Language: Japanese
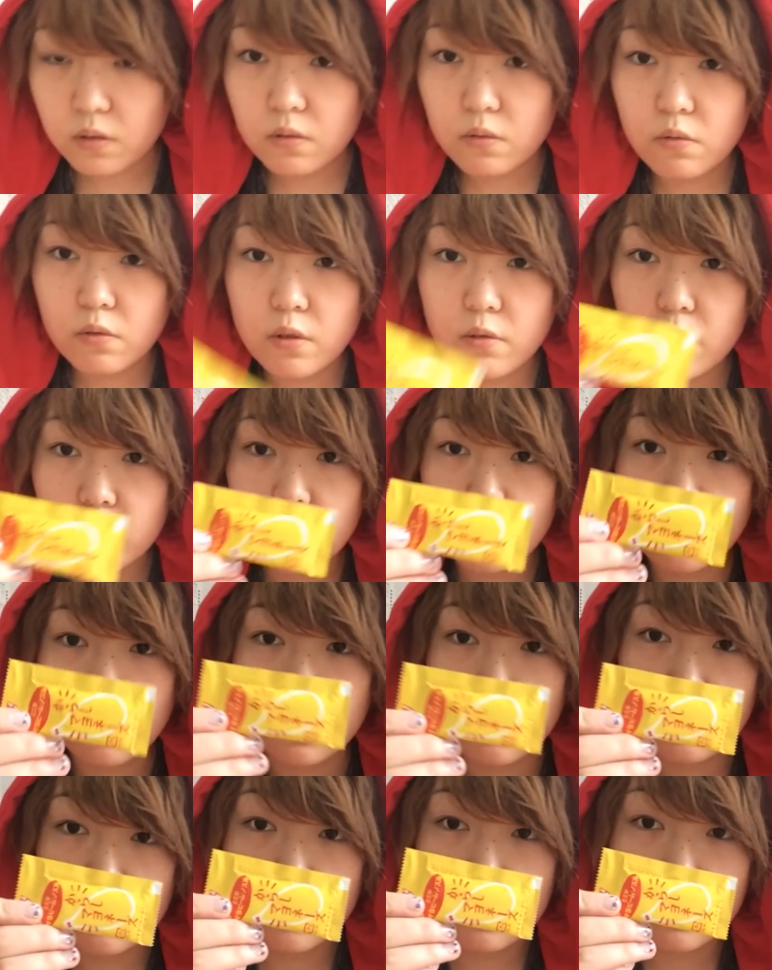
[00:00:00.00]
これはじゃ
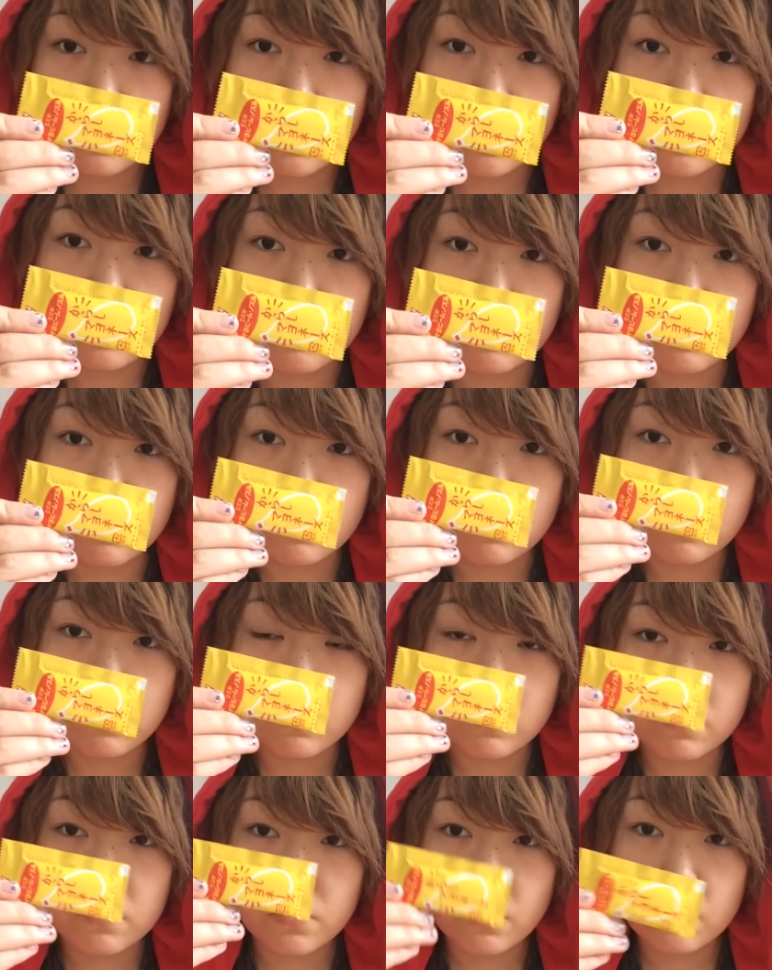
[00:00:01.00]
あ、あ
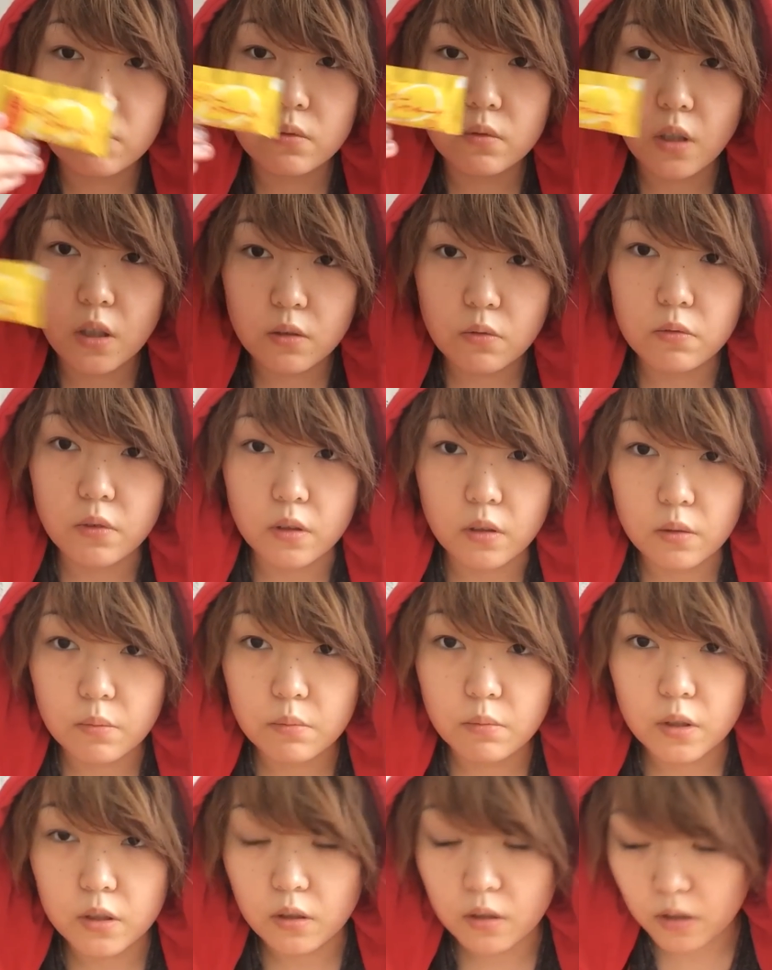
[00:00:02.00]
のー、ちょっと後で
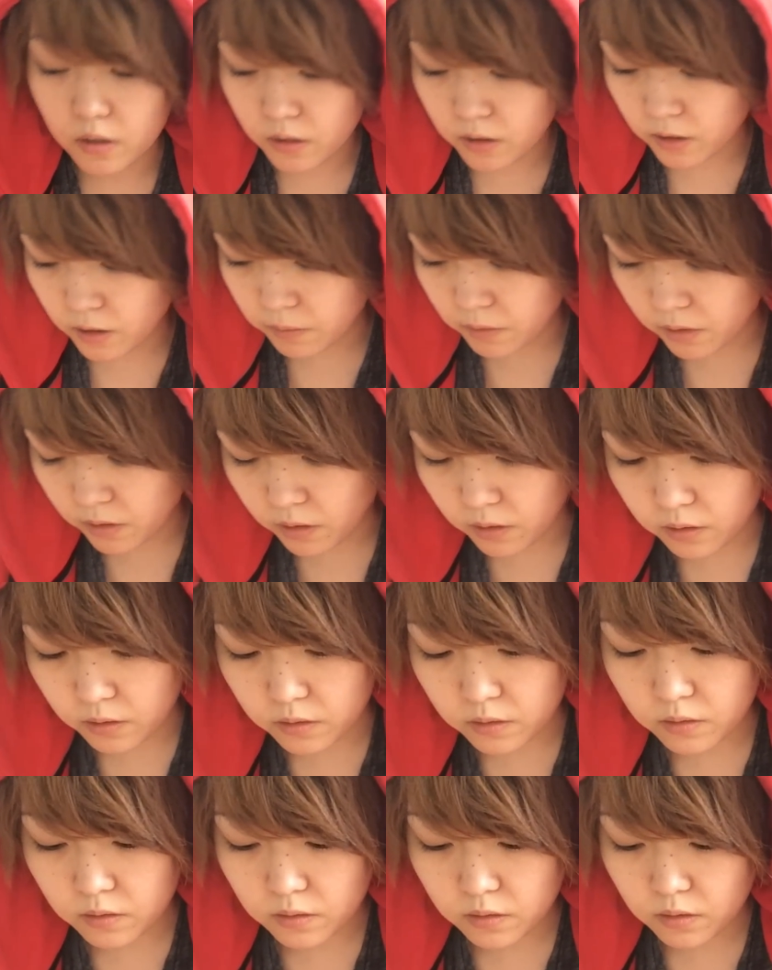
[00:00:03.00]
またかけてみたいで
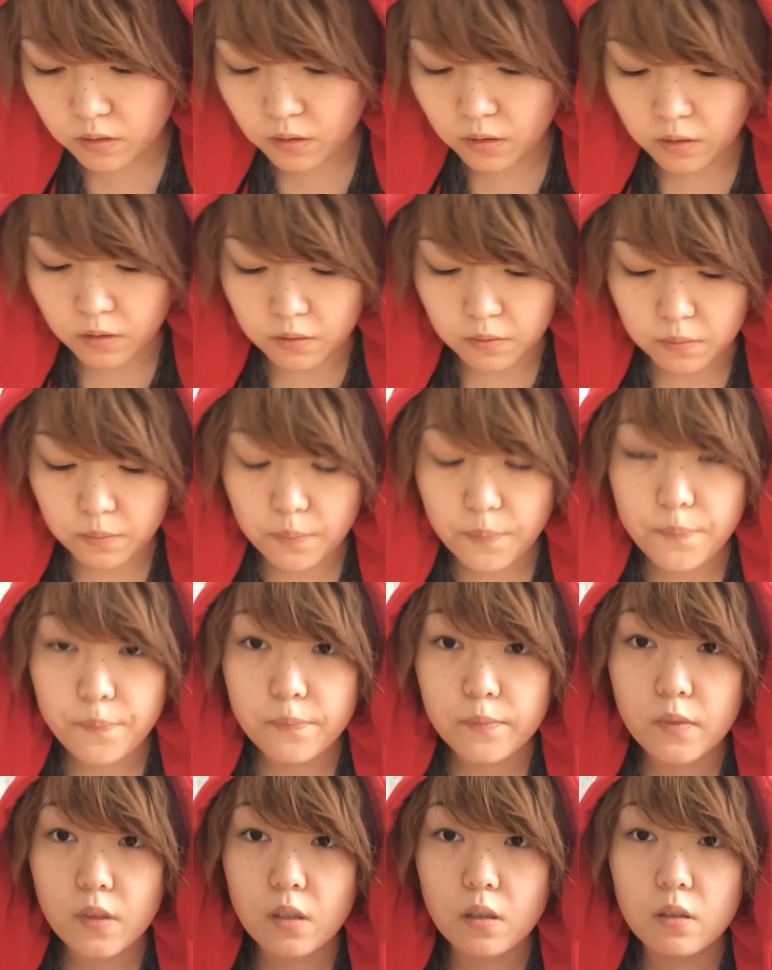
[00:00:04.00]
す、は
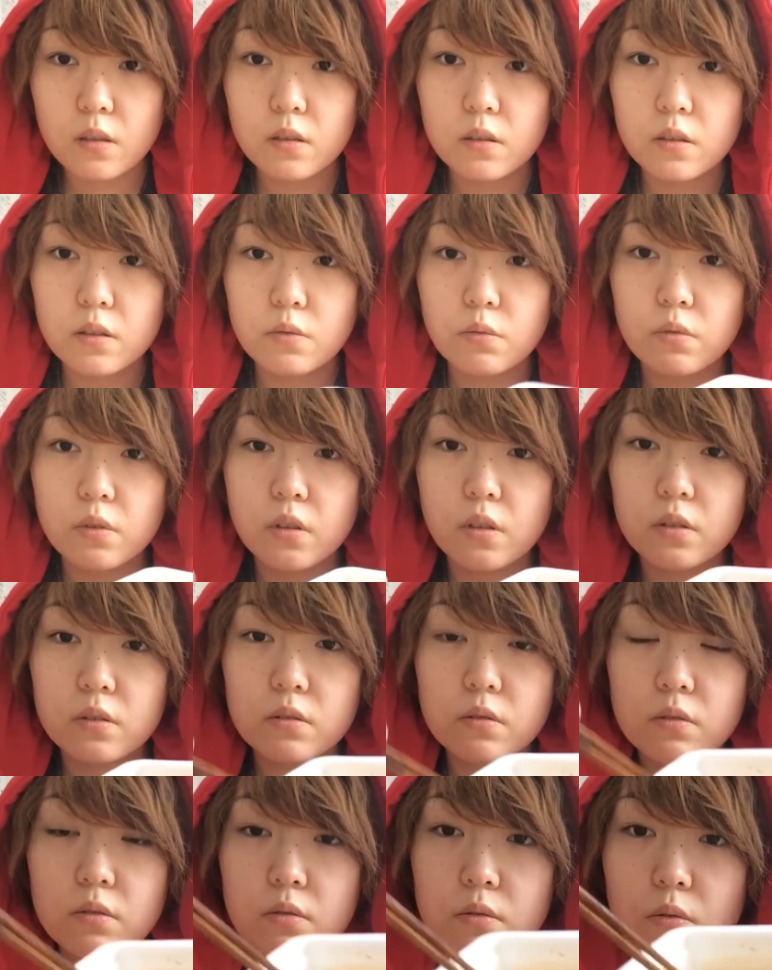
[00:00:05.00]
い、とりあえ
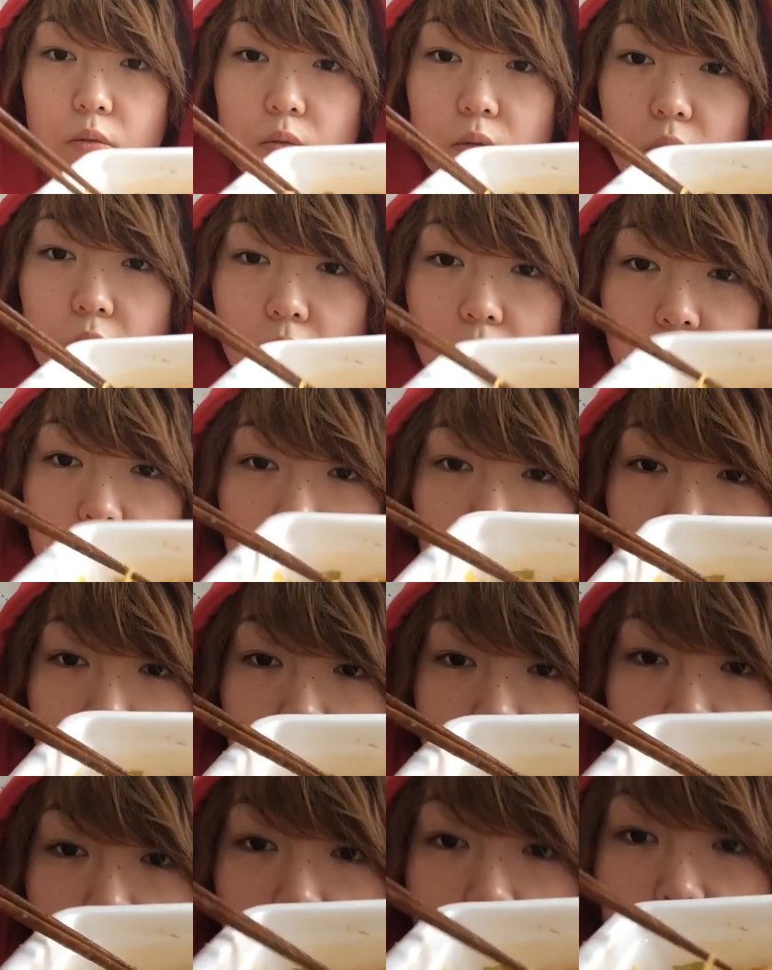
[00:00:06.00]
ずこの辛い
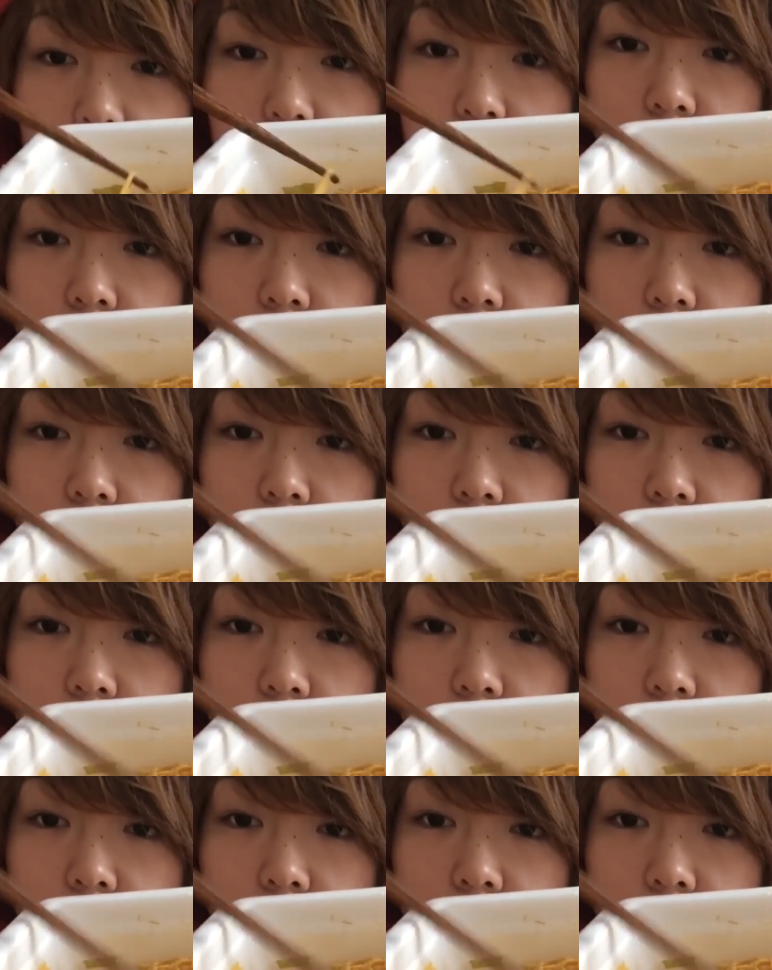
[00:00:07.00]
だけ